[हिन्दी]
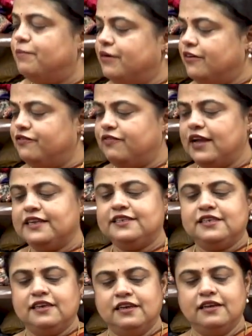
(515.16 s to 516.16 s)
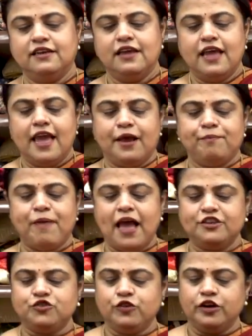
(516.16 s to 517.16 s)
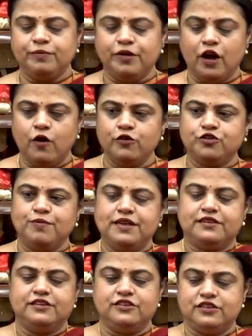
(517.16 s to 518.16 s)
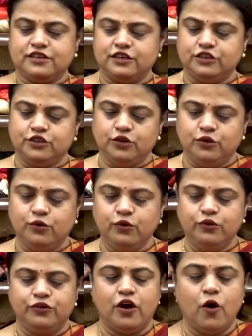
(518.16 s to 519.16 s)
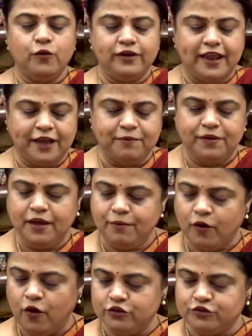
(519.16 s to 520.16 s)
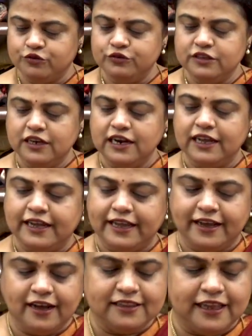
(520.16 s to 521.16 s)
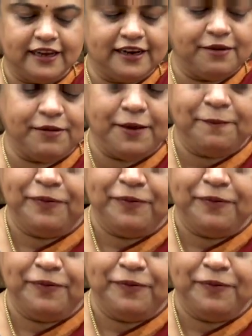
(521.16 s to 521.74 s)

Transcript: परफेक्ट एक पैच वर्क ब्लाउज में सजेस्ट करती हूँ राउंड नेक में बहुत सुंदर लगेगा देखने में